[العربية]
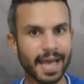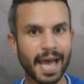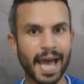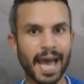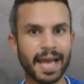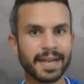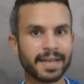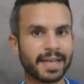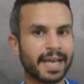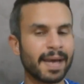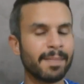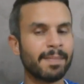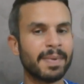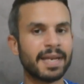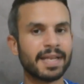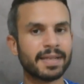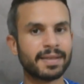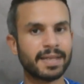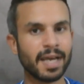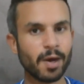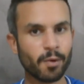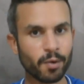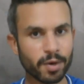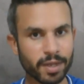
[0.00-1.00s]
هنكمل
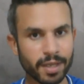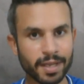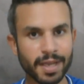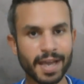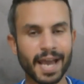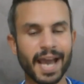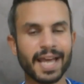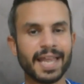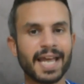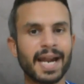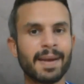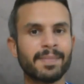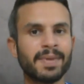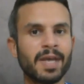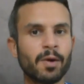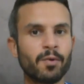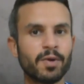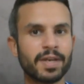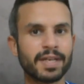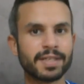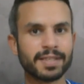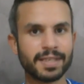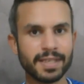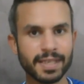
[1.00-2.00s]
الدوري هنلعب
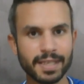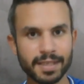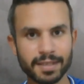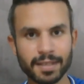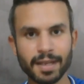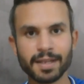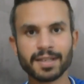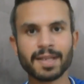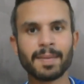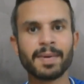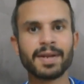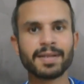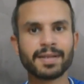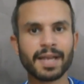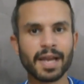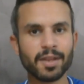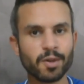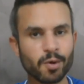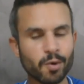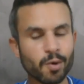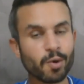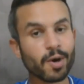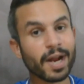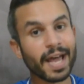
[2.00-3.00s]
دوري جديد طبعا
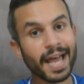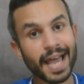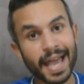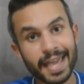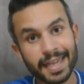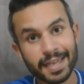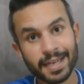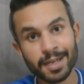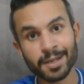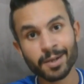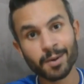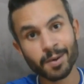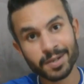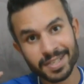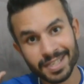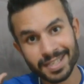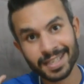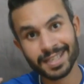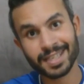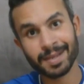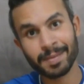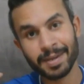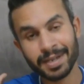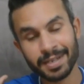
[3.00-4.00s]
اتحاد الكوره قايل ان هو
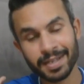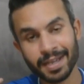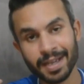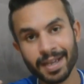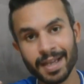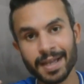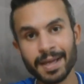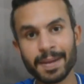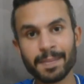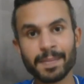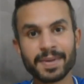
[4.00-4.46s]
6 8